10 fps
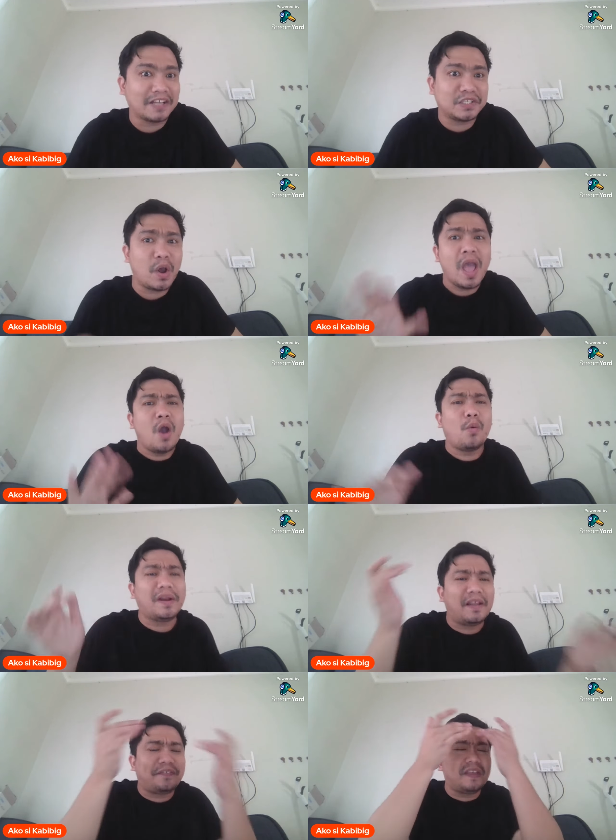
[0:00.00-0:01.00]
So, wag
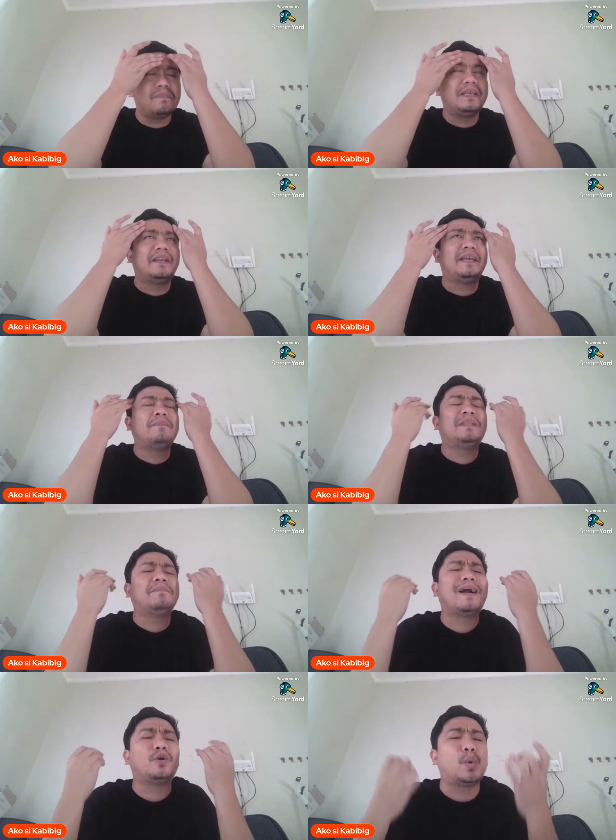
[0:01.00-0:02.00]
na nating bigyan ng iba't
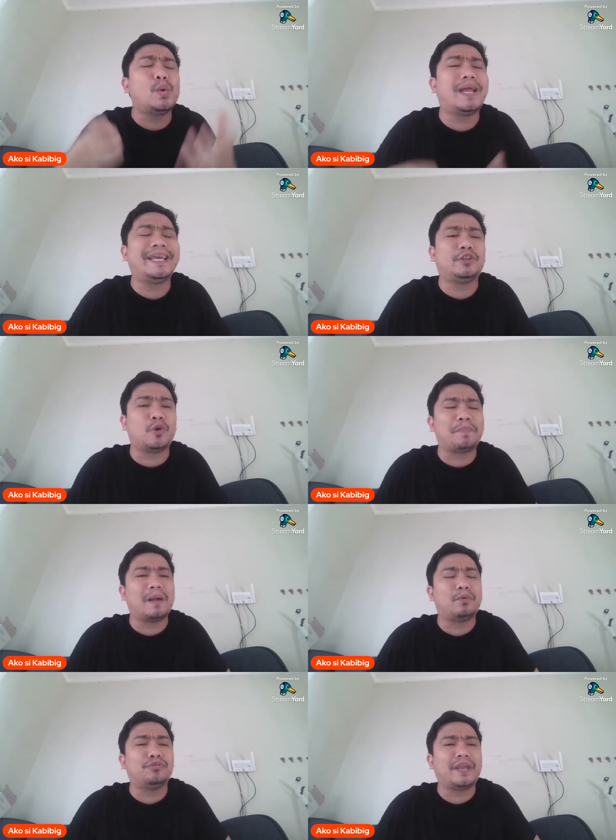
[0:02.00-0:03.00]
ibang kulay itong
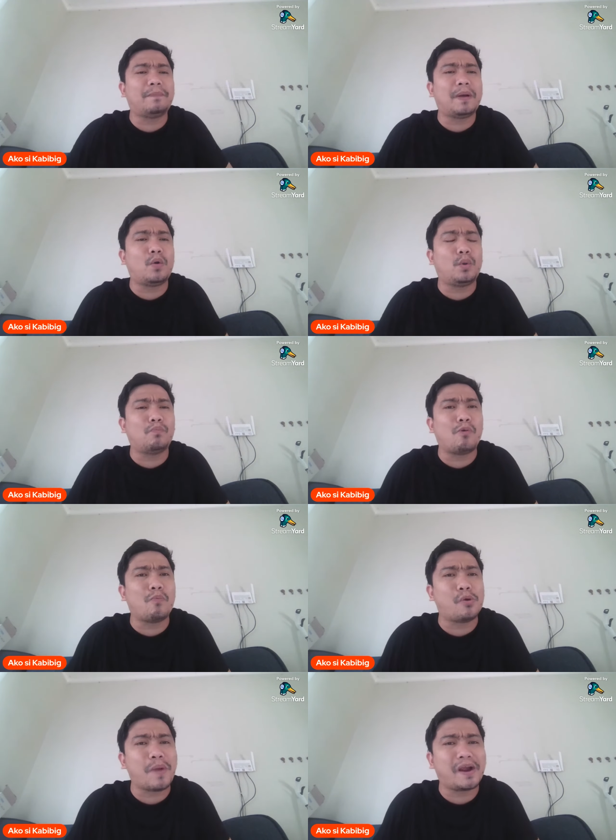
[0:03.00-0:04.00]
pagpunta ni Pangulong
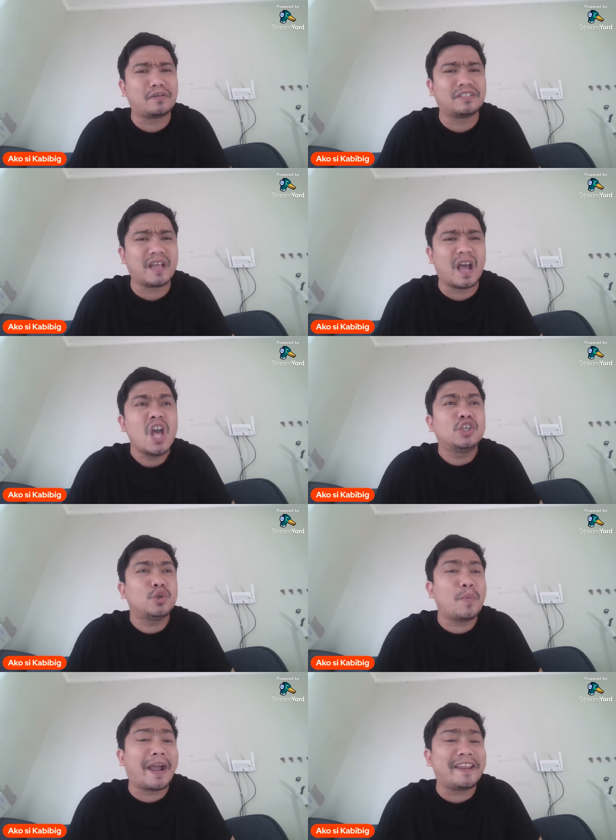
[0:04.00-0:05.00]
Bongbong Marcos na
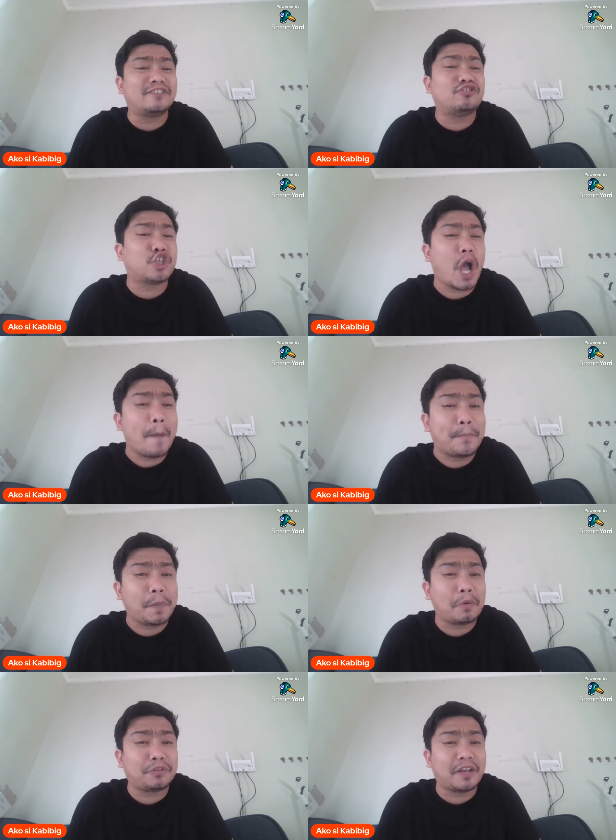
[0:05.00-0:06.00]
sumakay ng chopper
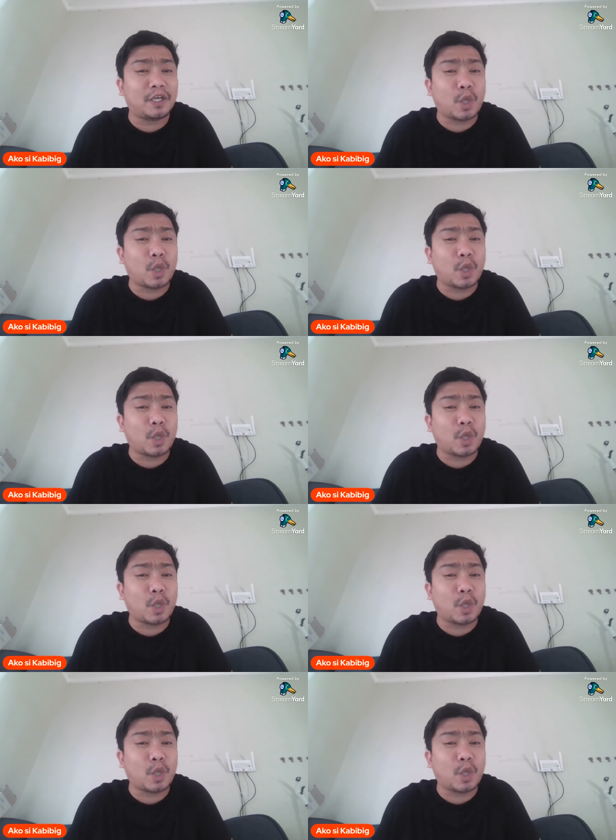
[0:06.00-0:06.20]
papunta ng